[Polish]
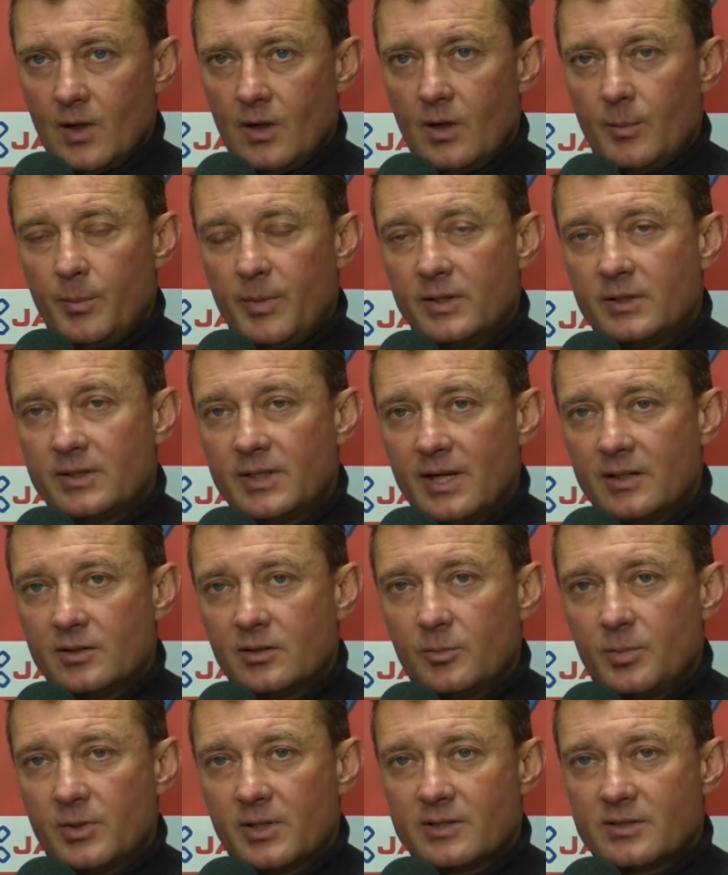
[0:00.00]
Ja powiem tak,
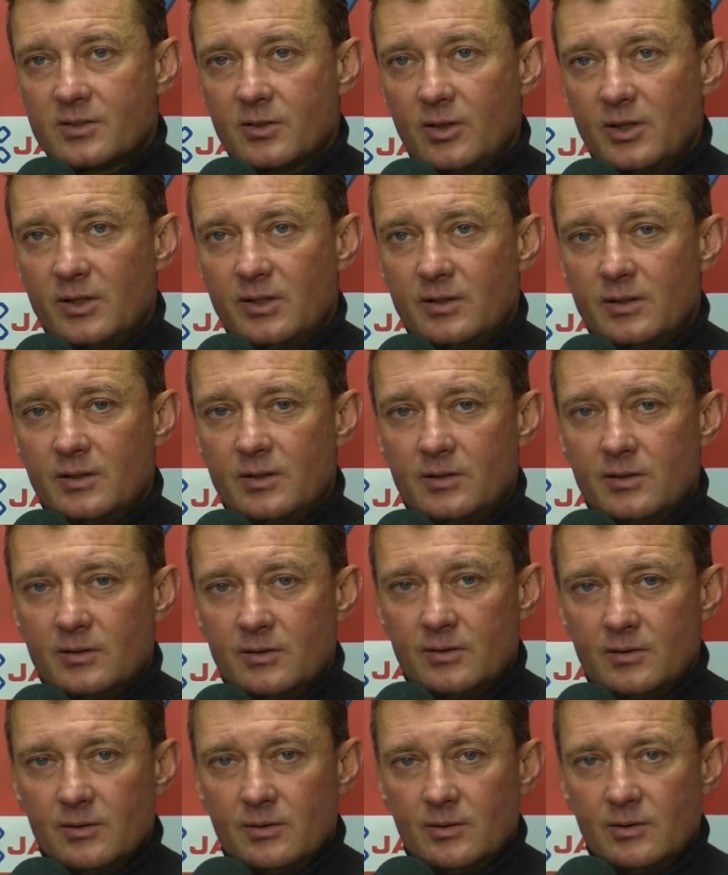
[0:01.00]
no po raz kolejny
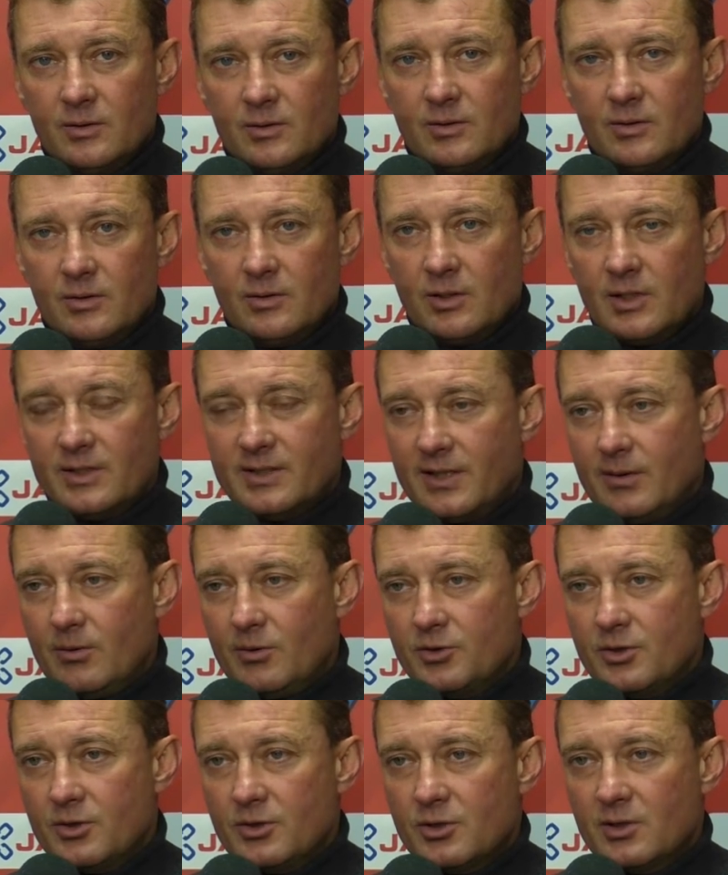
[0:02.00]
y,
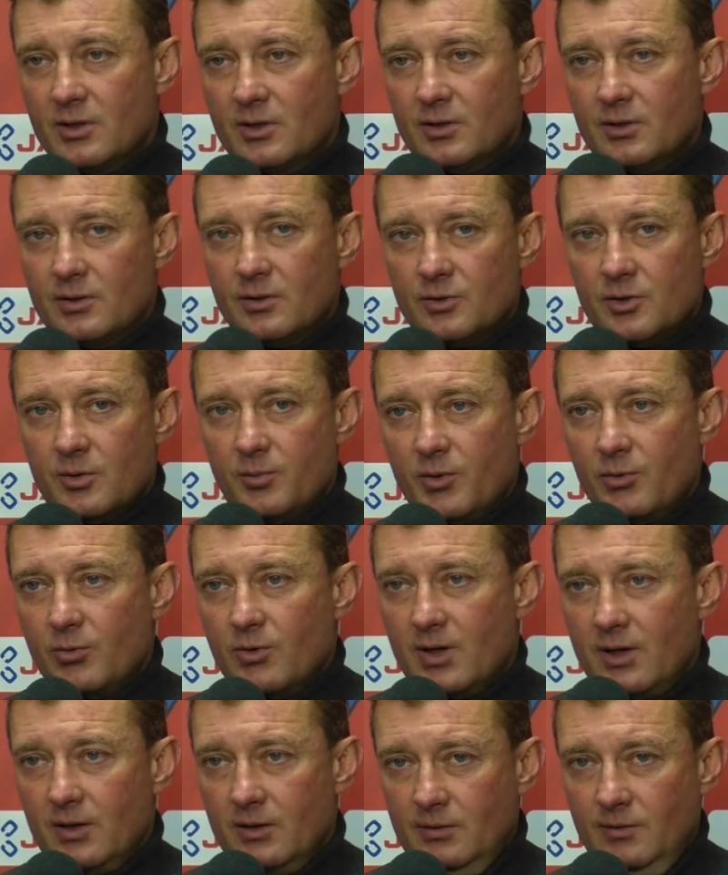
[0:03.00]
okazało się, że, że
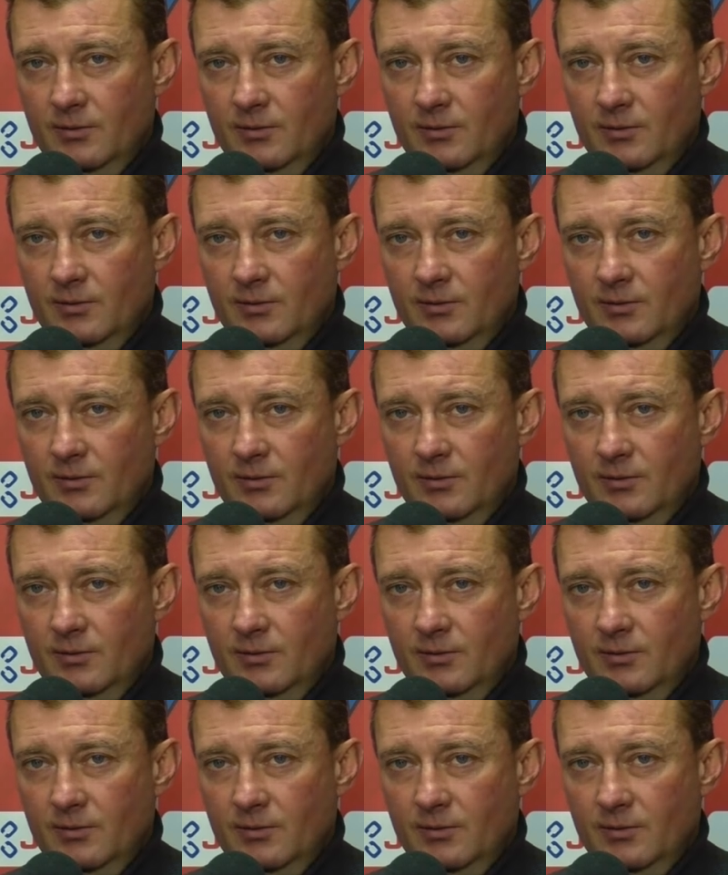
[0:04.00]
piłka